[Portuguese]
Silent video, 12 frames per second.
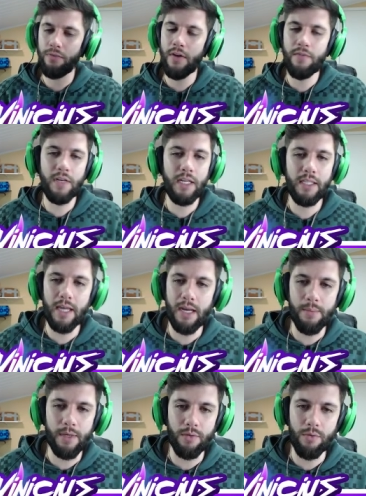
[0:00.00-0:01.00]
Não vai vir
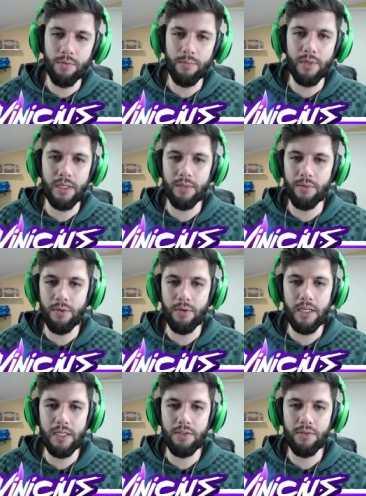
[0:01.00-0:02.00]
lendária, mano. Mano,
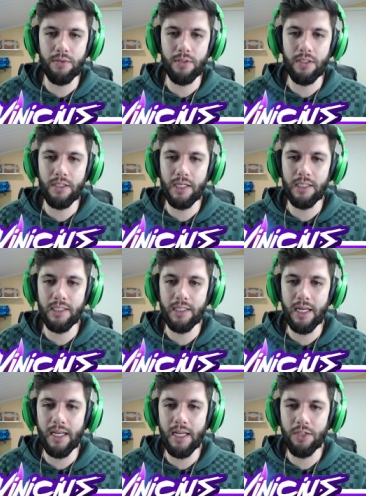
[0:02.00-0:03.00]
olha isso. Que tá de
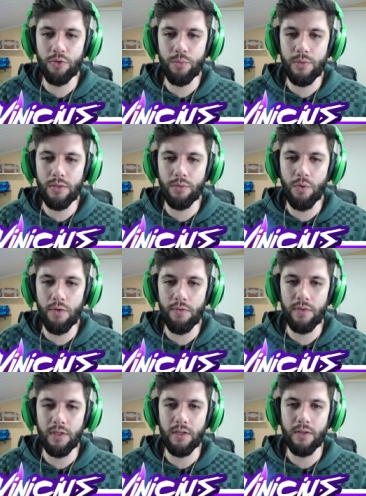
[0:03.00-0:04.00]
sacanagem comigo.
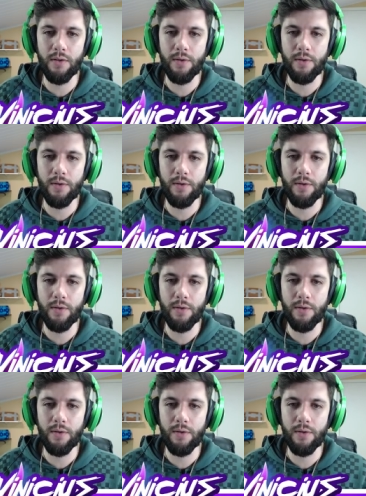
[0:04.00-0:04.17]
9?